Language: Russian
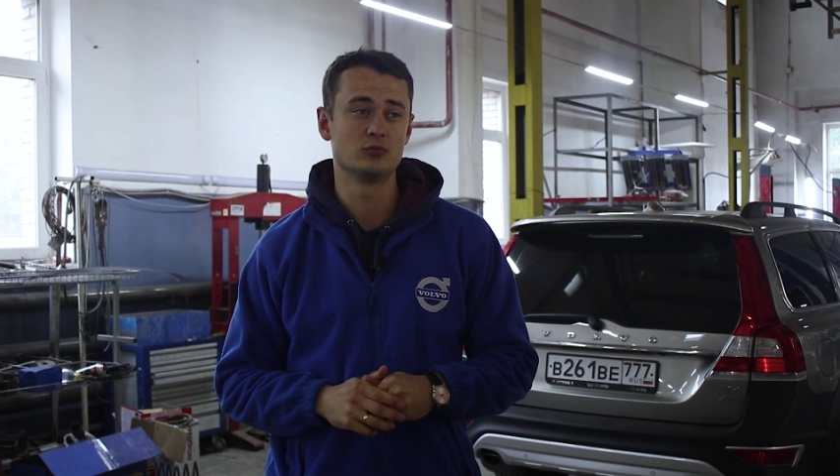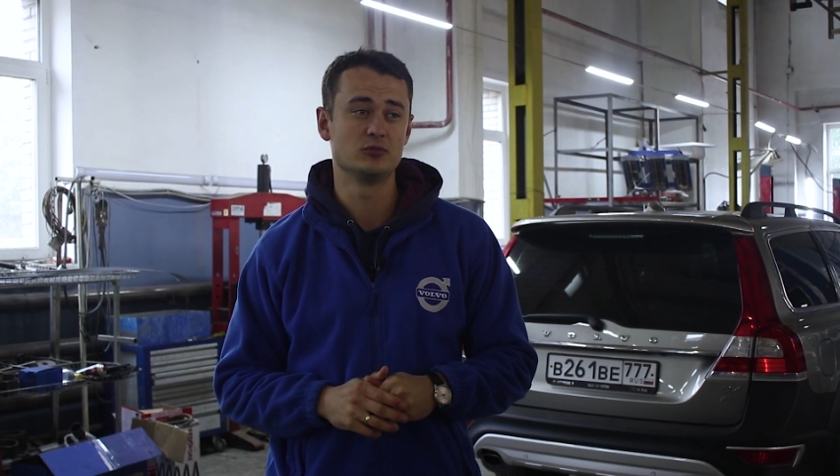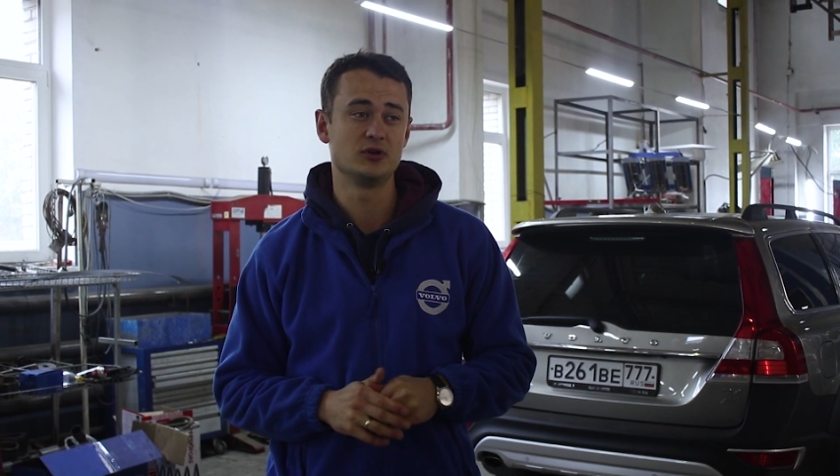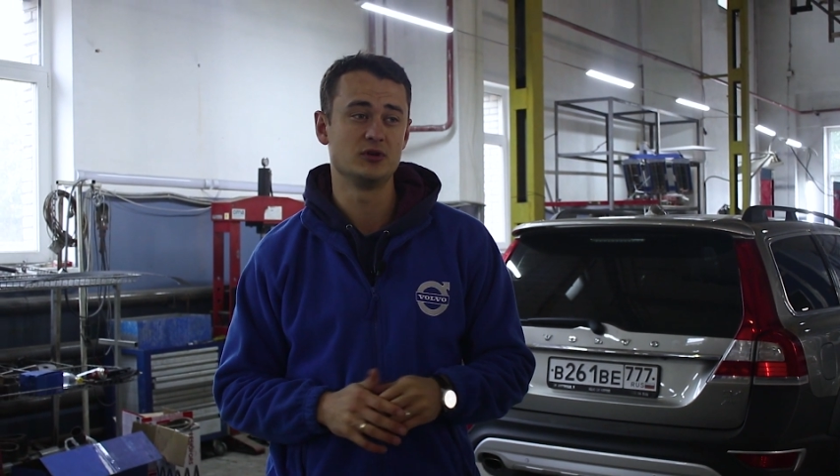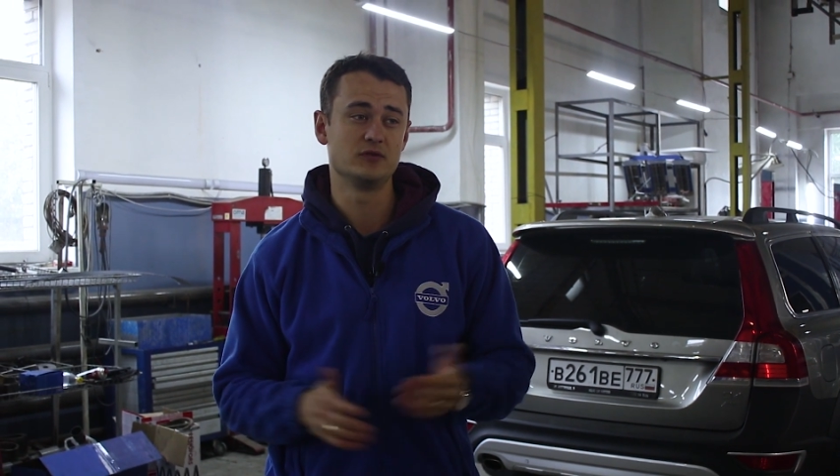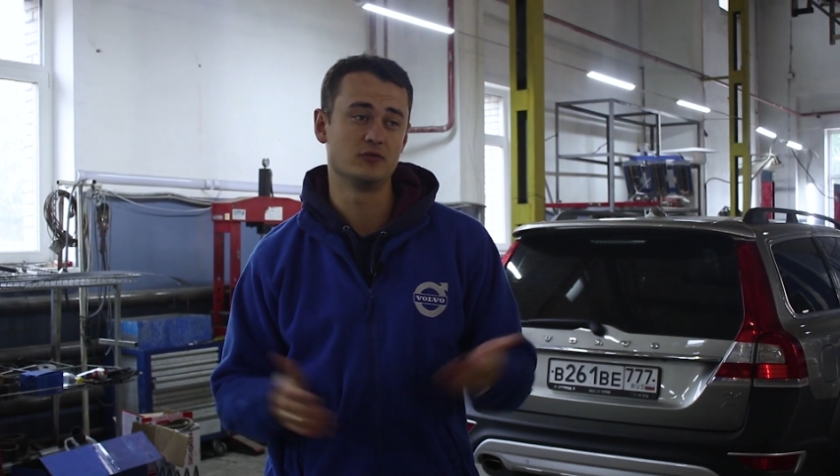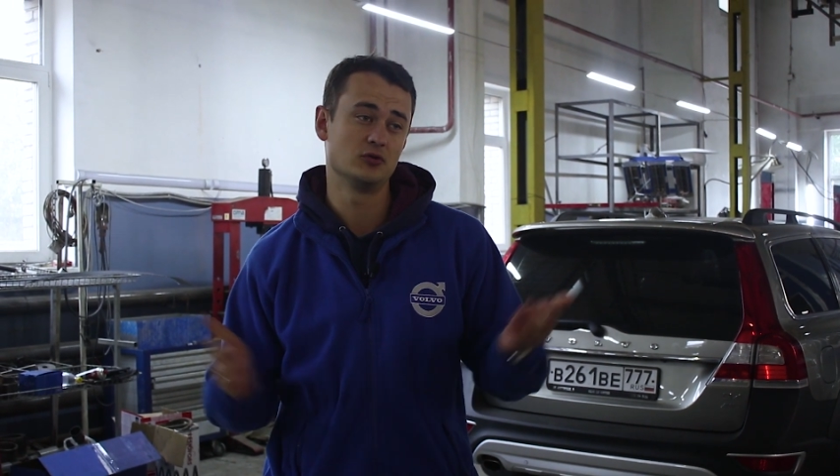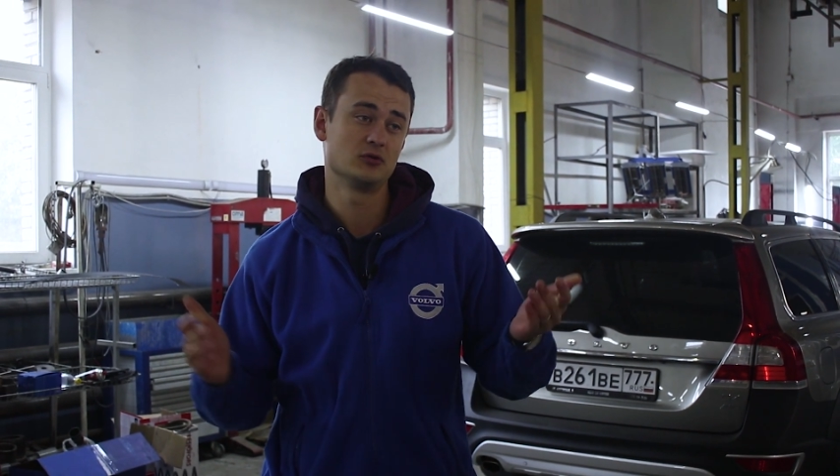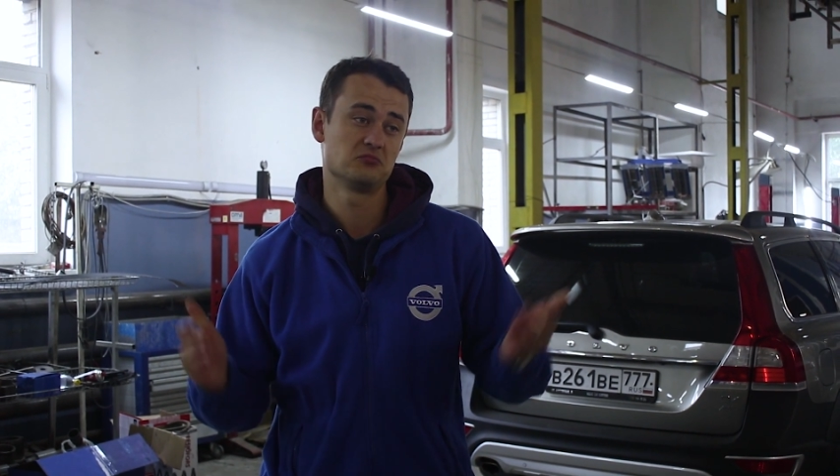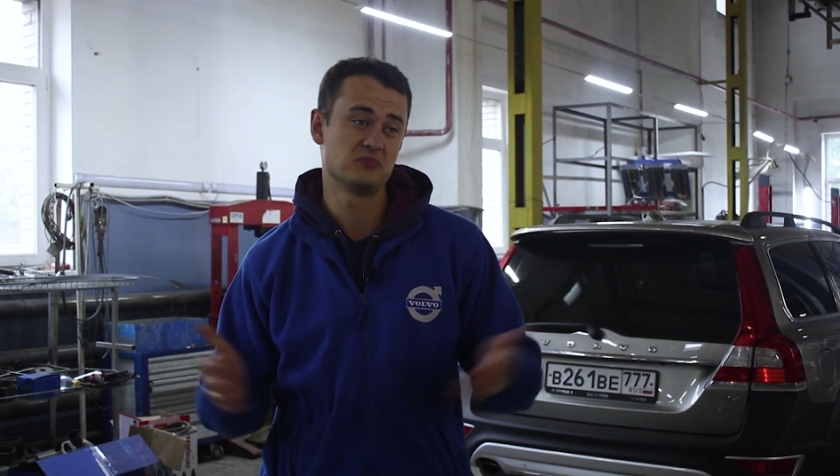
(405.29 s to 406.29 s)
мы
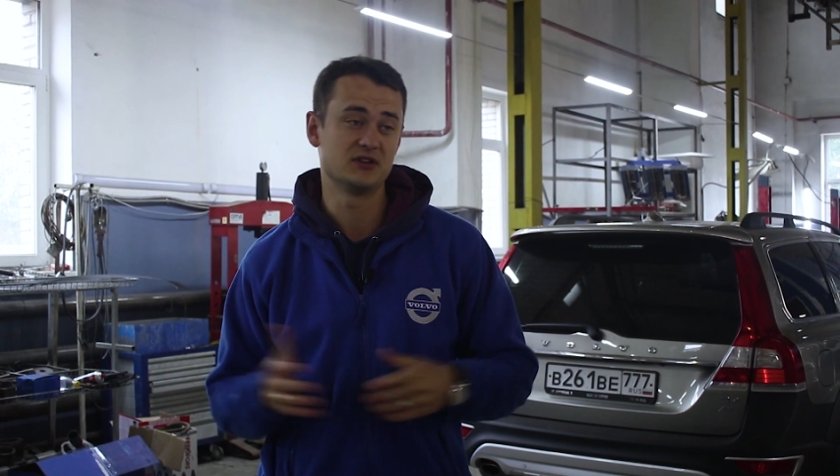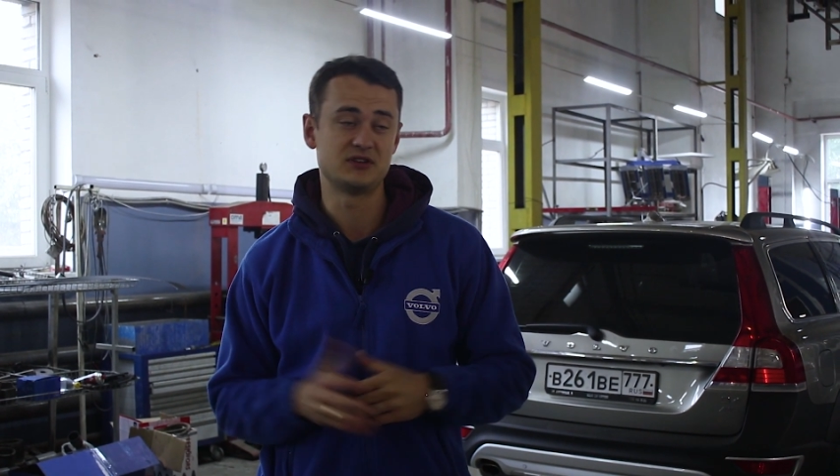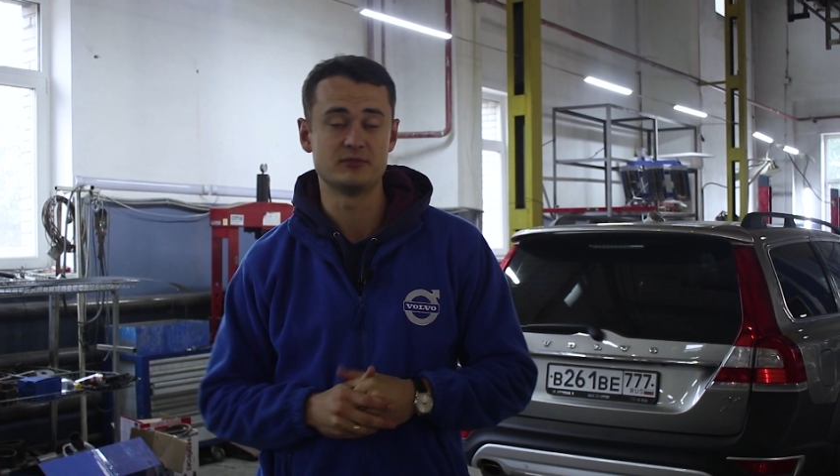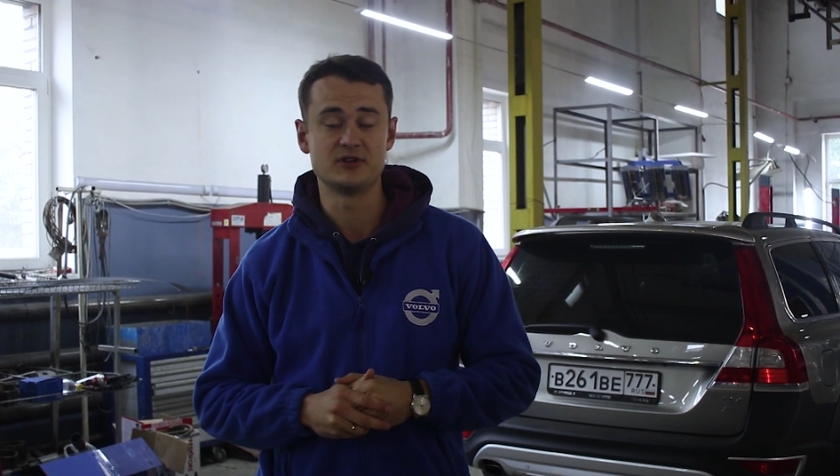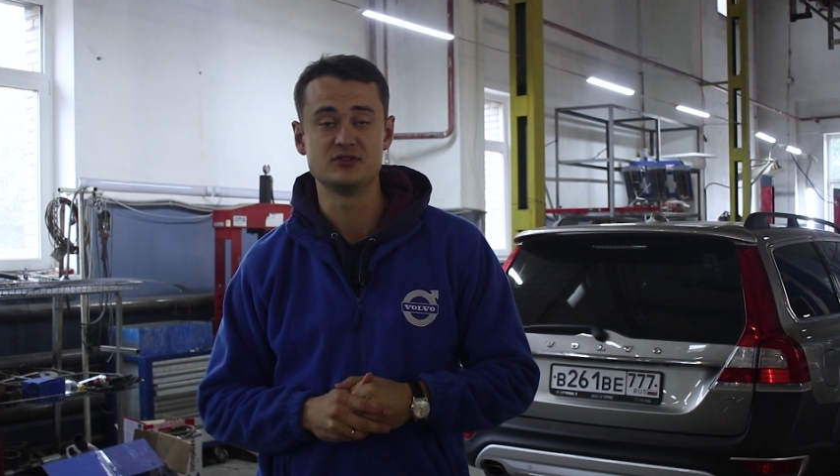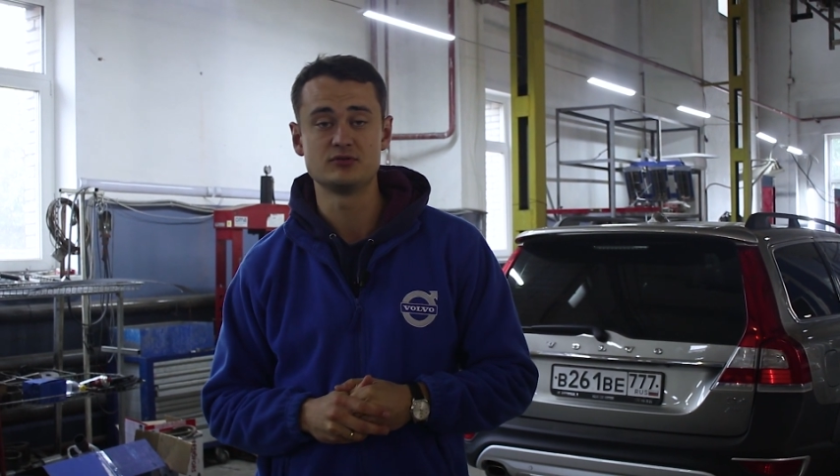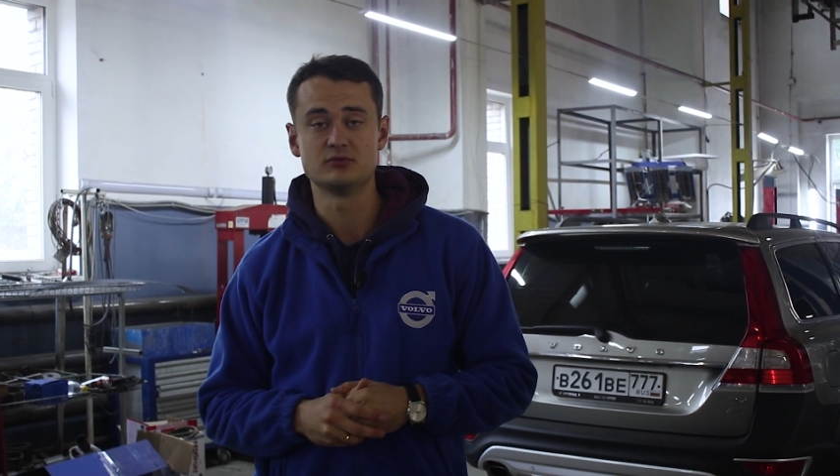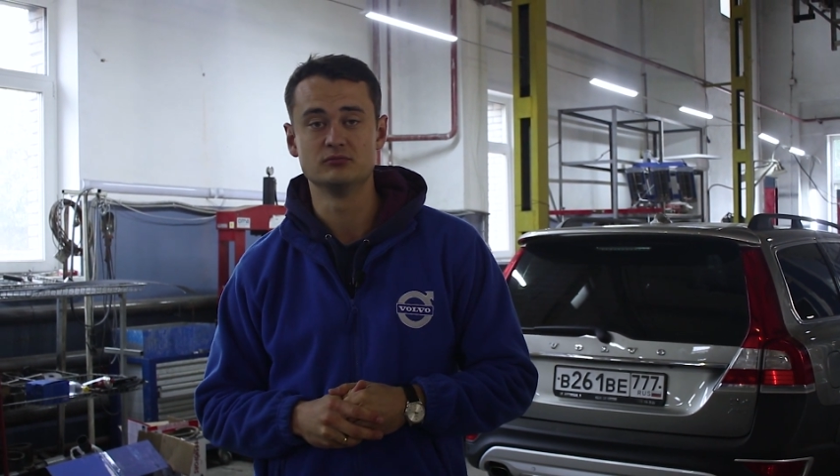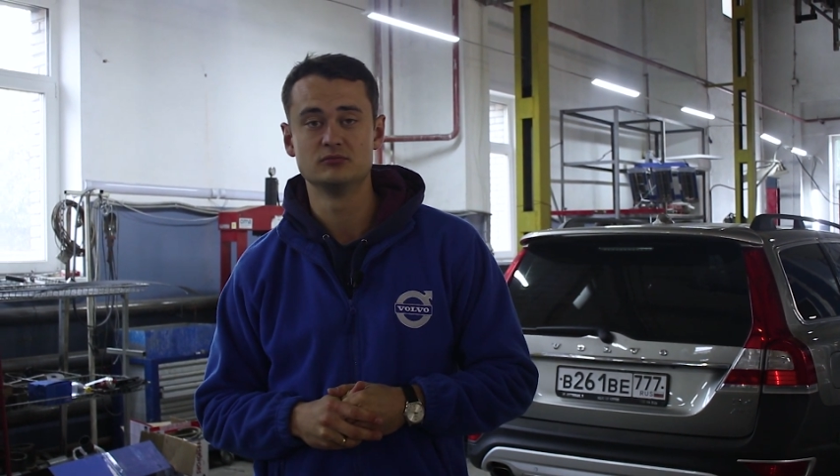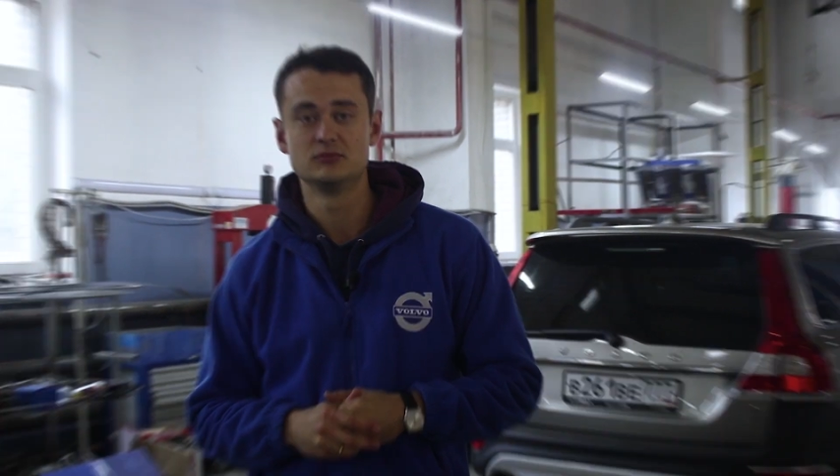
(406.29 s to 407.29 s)
его отремонтируем.